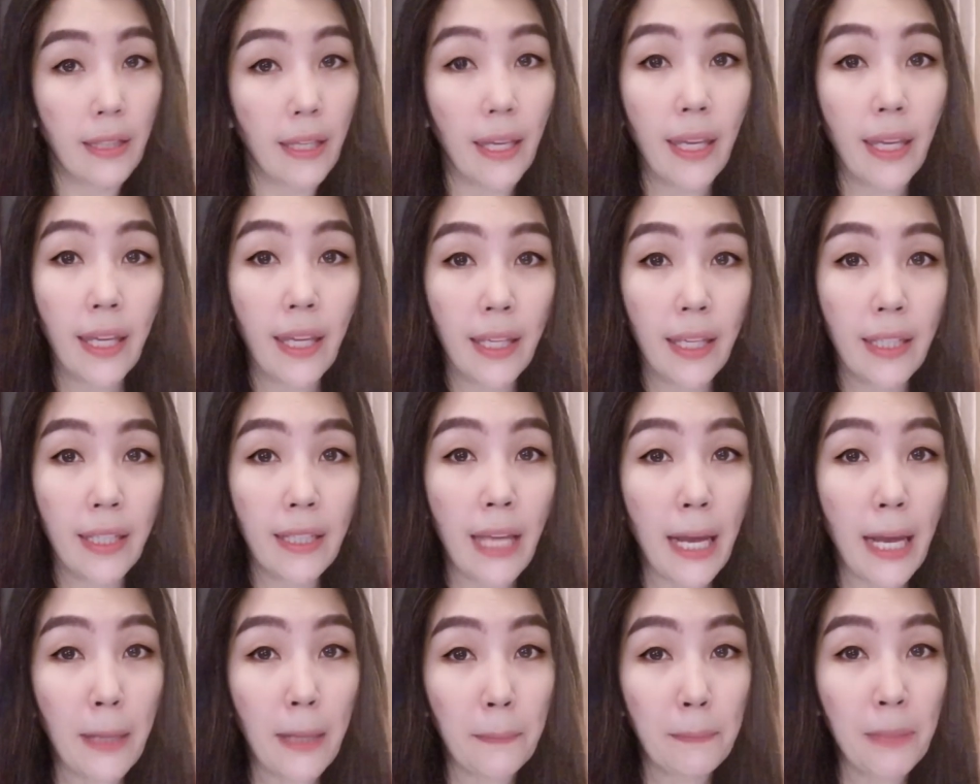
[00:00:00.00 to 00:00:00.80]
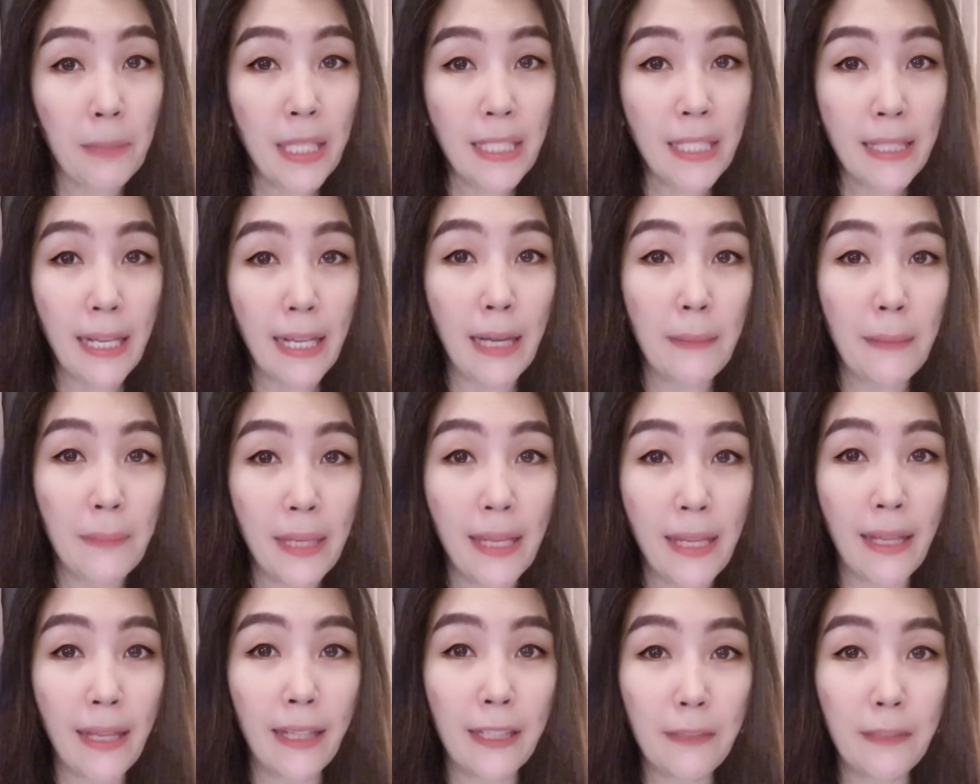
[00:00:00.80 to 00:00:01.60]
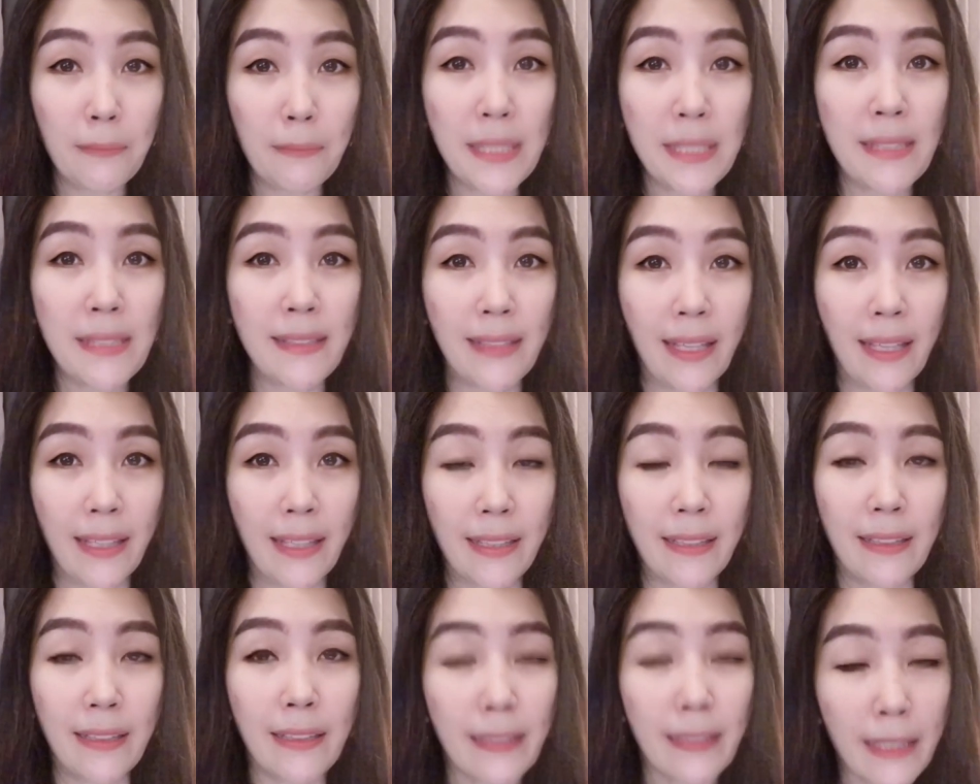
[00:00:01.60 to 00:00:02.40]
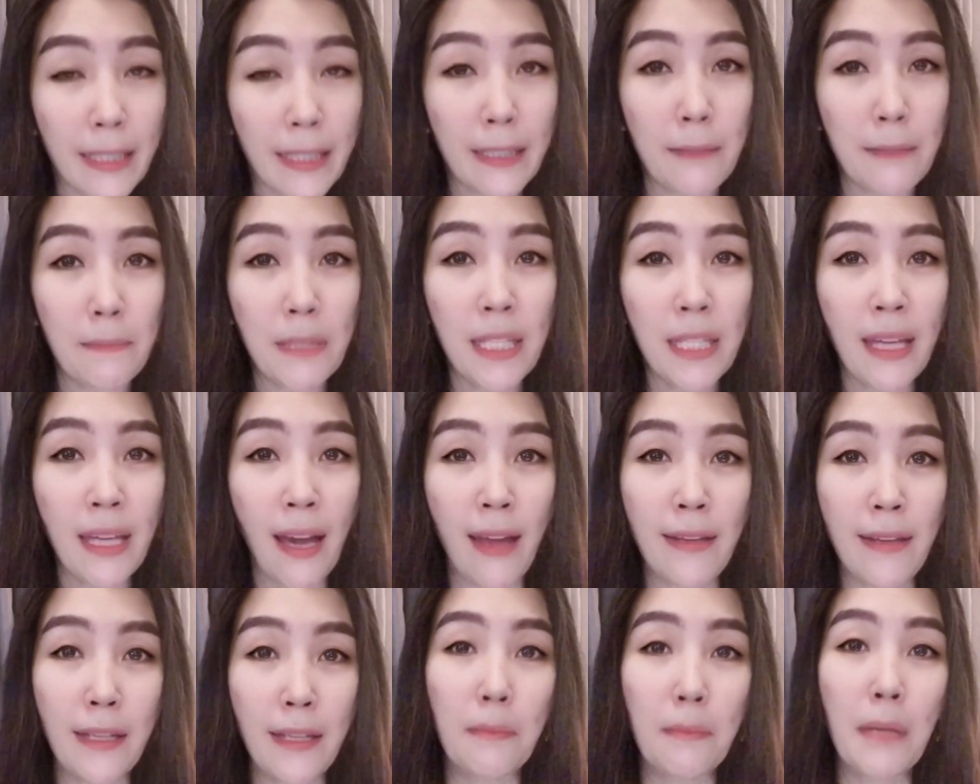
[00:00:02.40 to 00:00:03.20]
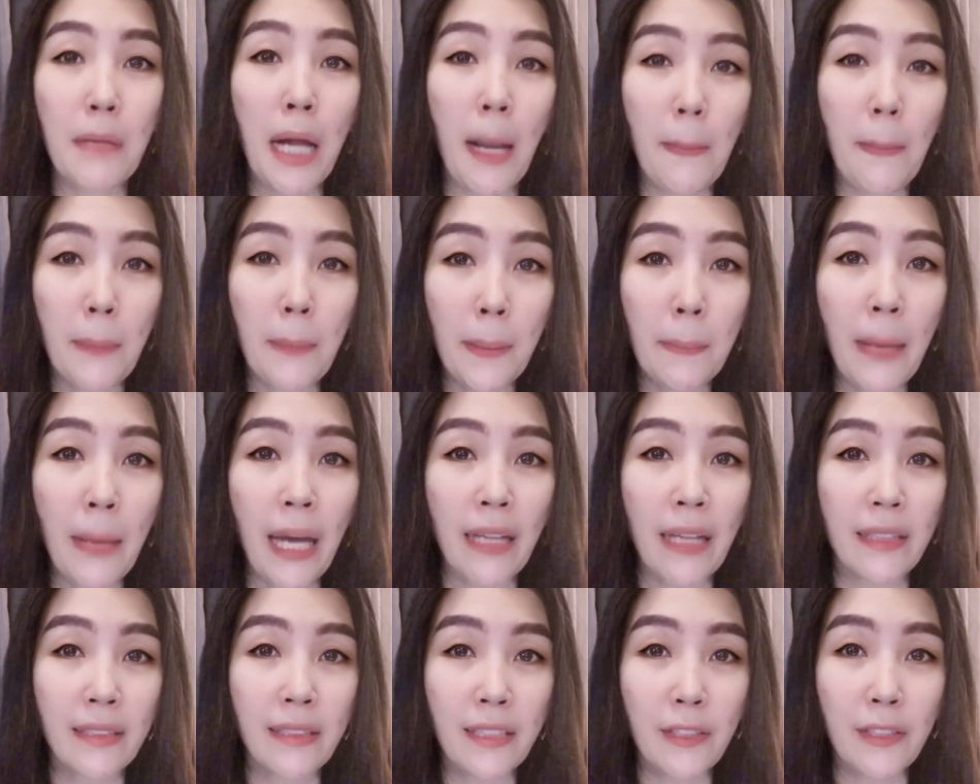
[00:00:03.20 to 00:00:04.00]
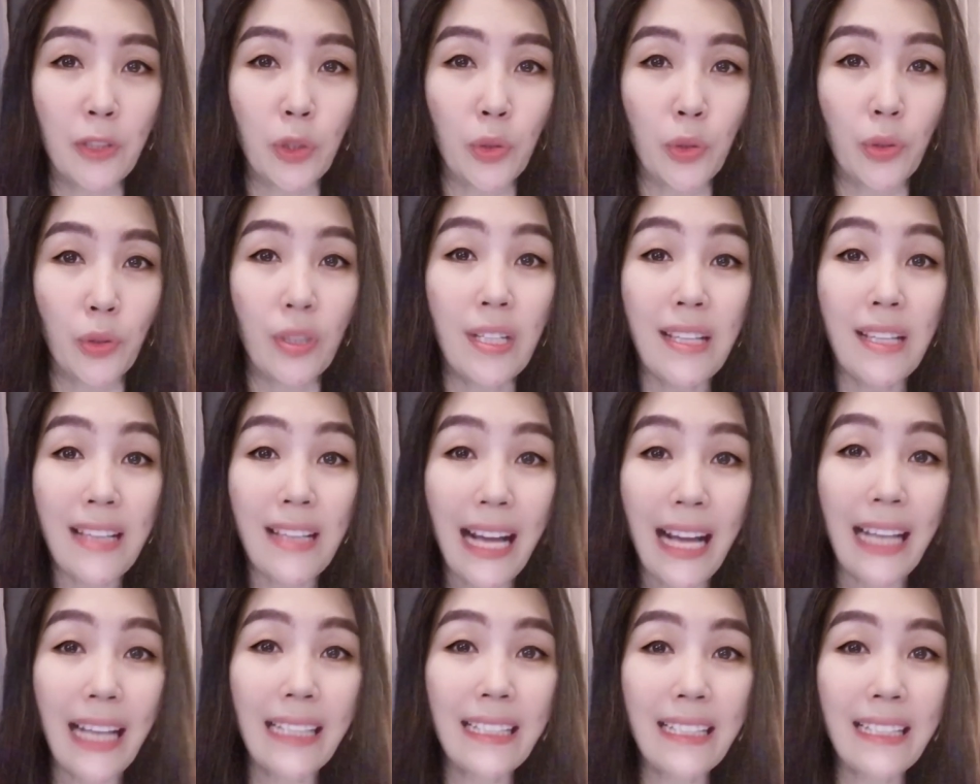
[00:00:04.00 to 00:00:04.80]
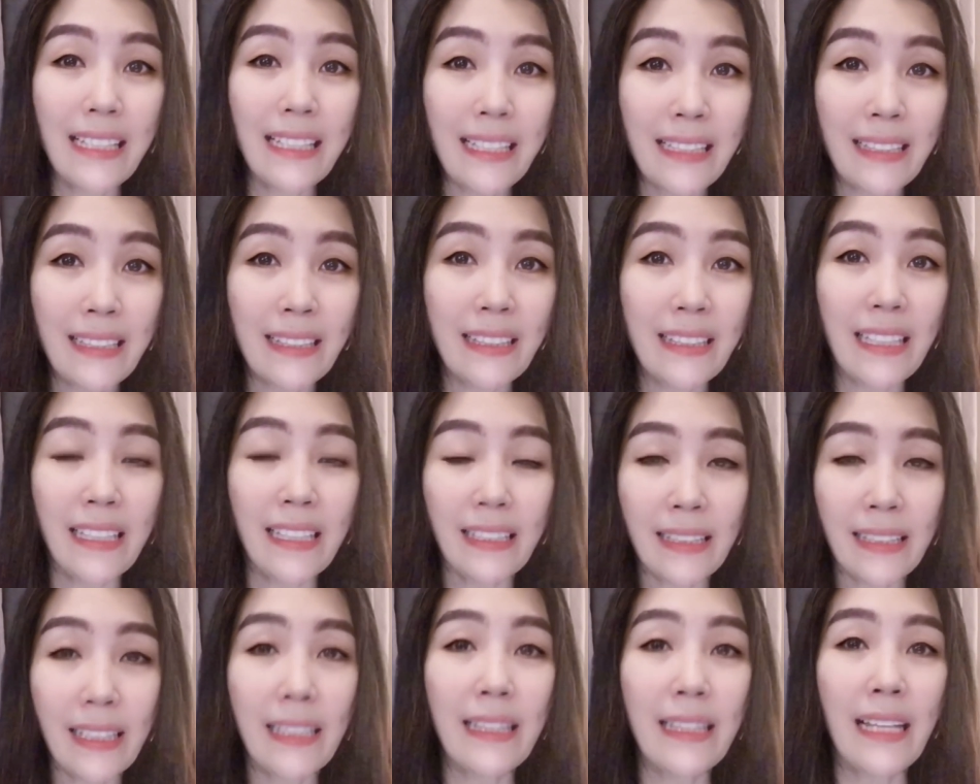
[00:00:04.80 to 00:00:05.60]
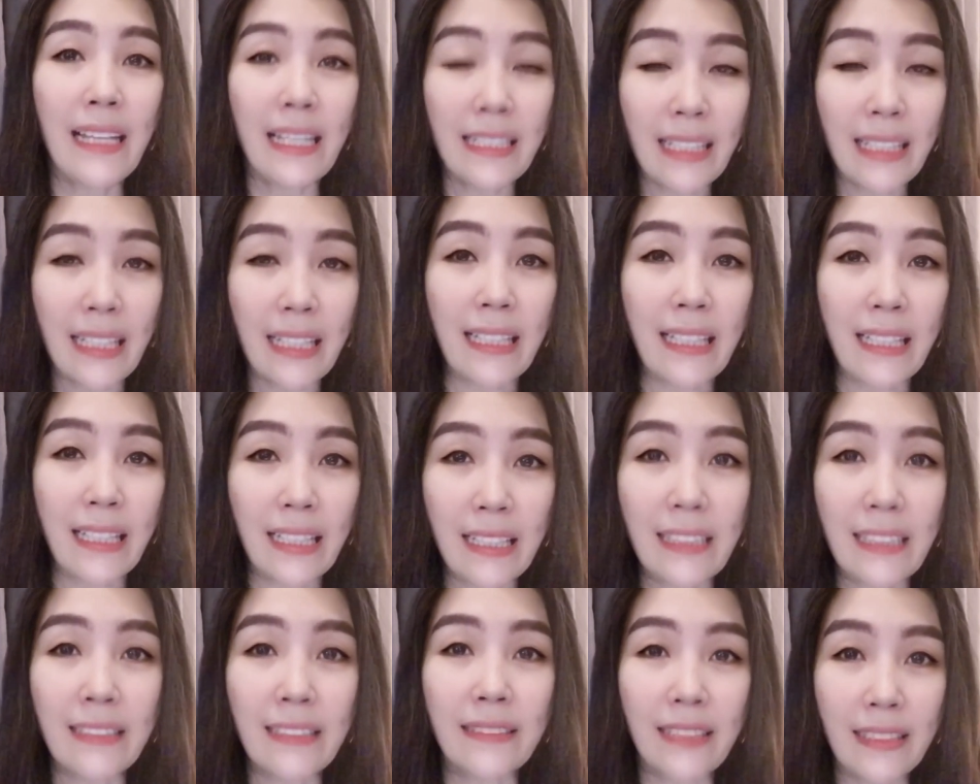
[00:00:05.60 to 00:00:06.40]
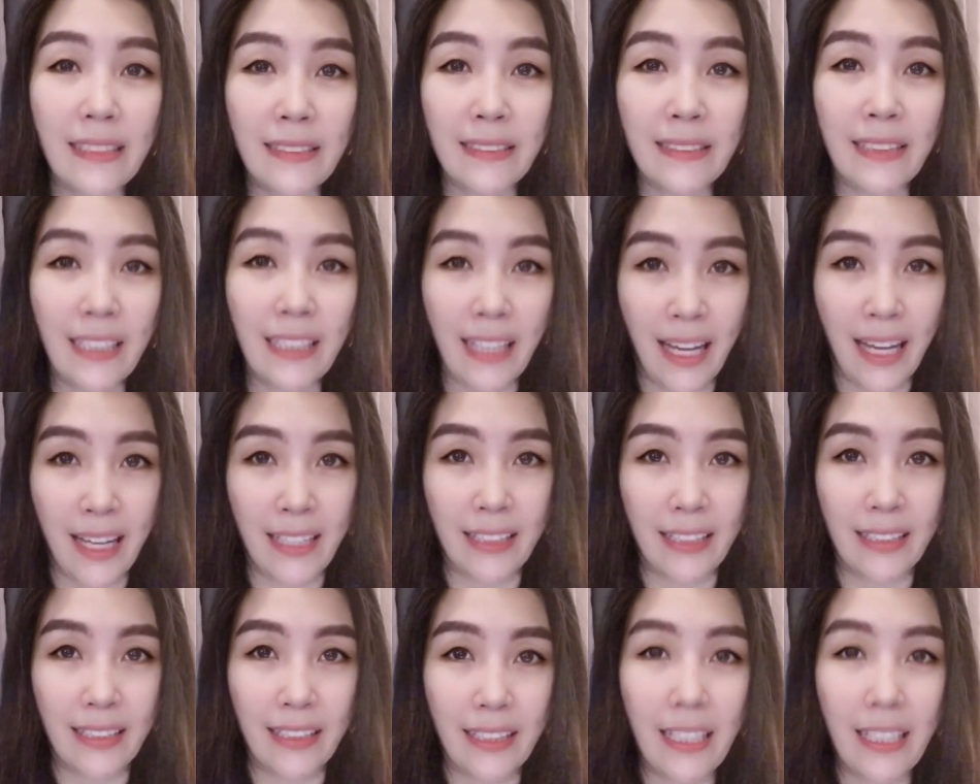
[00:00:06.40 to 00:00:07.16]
And ang pinakamalaking mistake karamihan ng mga babae dito ay hindi nila naiintindihan